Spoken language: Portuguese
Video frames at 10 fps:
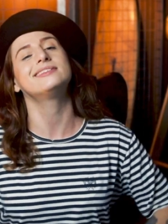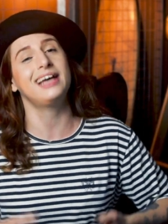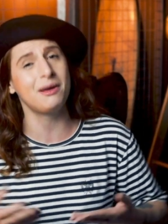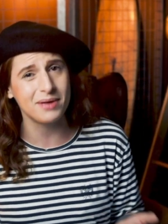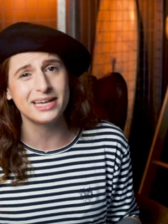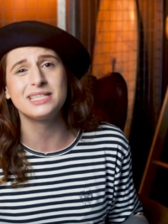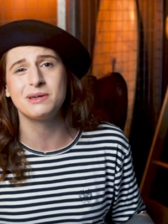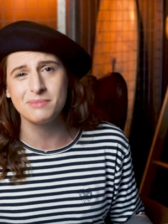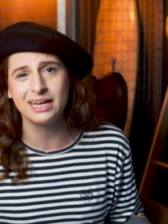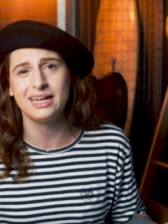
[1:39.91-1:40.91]
Da
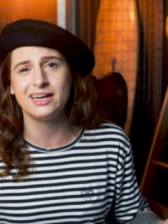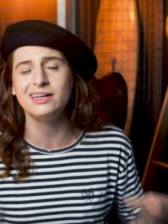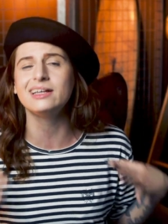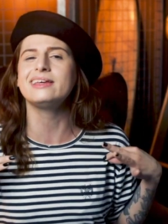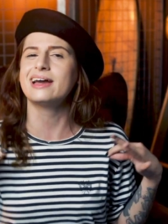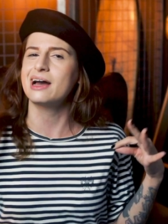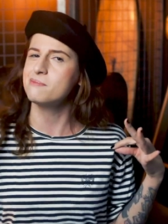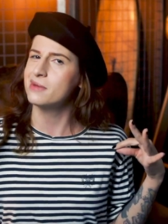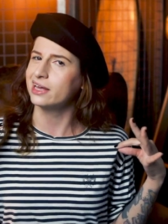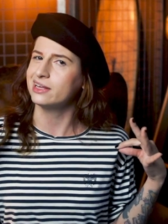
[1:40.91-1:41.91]
mesma maneira que a
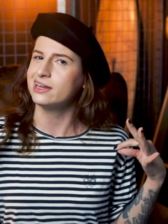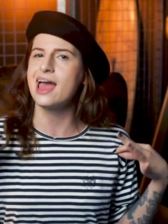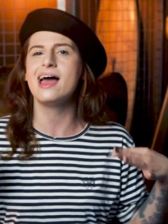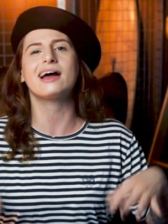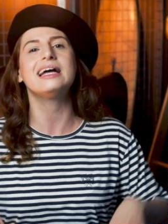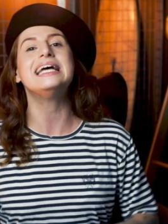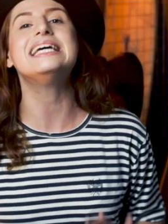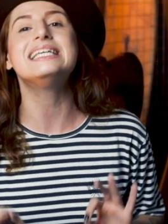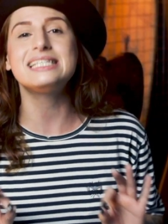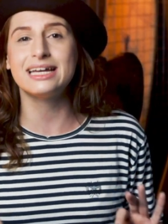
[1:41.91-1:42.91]
marinière,
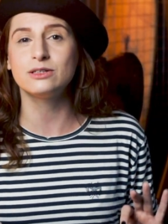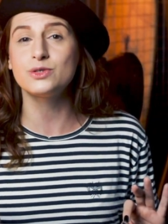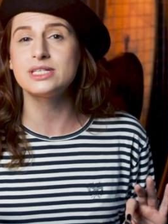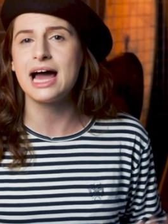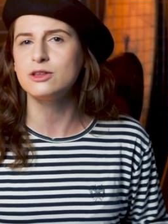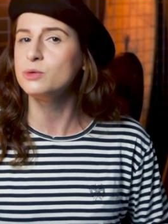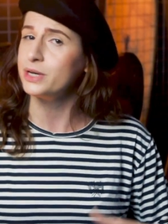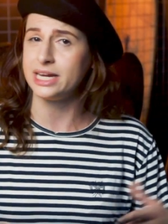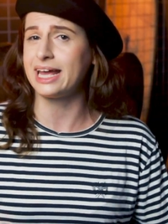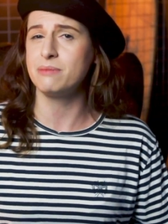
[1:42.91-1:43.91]
sendo usado
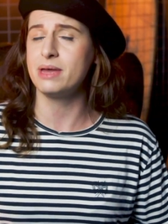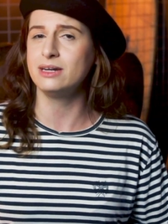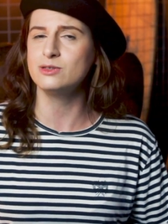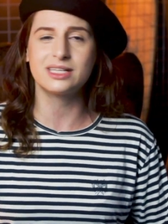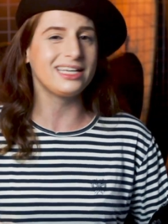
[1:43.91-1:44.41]
por ninguém menos